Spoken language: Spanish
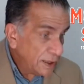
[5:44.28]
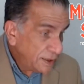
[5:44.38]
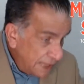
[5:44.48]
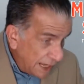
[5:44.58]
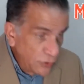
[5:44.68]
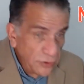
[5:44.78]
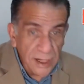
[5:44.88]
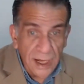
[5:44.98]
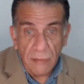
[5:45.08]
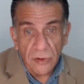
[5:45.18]
Ya no
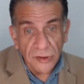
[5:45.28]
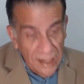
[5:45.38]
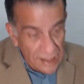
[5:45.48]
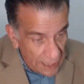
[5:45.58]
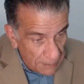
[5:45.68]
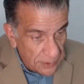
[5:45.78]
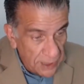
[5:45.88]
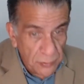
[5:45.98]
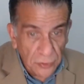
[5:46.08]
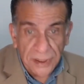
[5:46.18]
digamos la
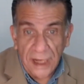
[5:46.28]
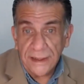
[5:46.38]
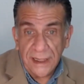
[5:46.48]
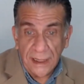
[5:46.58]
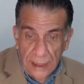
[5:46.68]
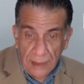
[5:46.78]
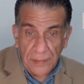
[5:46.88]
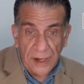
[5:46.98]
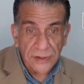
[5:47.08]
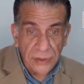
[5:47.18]
prepotencia de
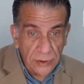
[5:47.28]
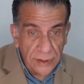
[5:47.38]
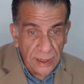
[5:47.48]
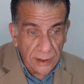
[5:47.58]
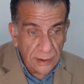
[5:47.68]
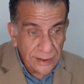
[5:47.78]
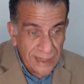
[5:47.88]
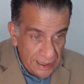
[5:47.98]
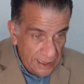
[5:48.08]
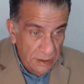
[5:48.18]
la persona
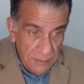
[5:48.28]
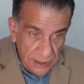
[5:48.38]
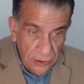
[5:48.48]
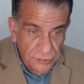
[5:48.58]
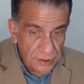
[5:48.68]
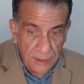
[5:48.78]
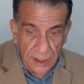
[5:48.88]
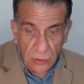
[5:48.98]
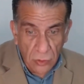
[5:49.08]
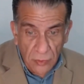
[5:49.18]
que en el video se
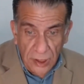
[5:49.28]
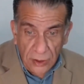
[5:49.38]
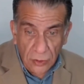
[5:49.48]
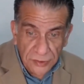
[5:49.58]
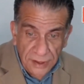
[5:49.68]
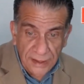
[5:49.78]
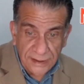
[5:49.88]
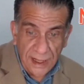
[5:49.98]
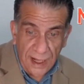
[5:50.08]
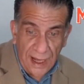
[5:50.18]
ve cómo le
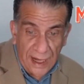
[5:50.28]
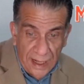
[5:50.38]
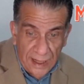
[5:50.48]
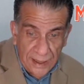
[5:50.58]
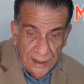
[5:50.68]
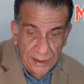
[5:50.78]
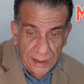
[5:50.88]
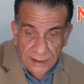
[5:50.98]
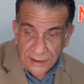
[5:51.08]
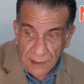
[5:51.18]
contesta a la
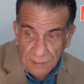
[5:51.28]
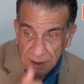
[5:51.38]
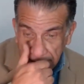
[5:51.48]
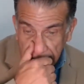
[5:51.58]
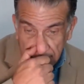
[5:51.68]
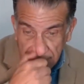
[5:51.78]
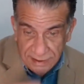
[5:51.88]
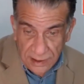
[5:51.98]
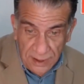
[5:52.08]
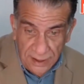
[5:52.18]
gente que está metida en
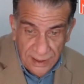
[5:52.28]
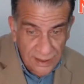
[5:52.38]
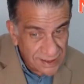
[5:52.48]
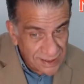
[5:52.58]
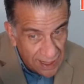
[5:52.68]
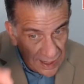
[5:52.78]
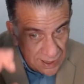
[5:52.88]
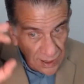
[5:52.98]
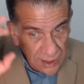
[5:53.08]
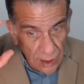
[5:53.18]
este brete. Ese ya
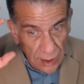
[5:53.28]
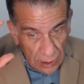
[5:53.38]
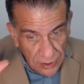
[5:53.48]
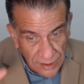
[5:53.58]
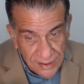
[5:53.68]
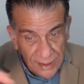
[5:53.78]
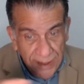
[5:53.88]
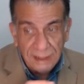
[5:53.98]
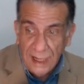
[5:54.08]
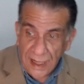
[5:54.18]
Ahora sí
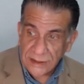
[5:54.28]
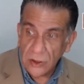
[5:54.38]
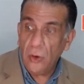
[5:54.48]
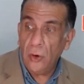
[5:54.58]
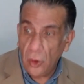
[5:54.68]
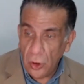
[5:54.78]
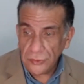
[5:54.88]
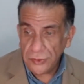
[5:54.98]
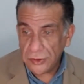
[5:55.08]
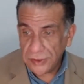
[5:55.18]
que ya es
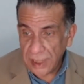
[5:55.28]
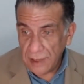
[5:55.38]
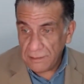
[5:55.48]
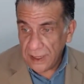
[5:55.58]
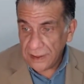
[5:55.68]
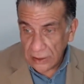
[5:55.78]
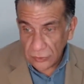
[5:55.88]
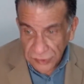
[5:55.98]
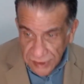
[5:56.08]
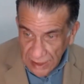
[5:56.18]
otro tema de
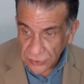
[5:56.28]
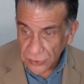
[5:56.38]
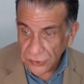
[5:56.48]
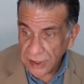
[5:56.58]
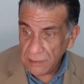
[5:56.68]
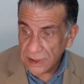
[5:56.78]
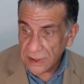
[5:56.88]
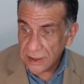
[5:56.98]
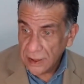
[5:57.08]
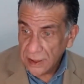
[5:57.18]
los tantos temas.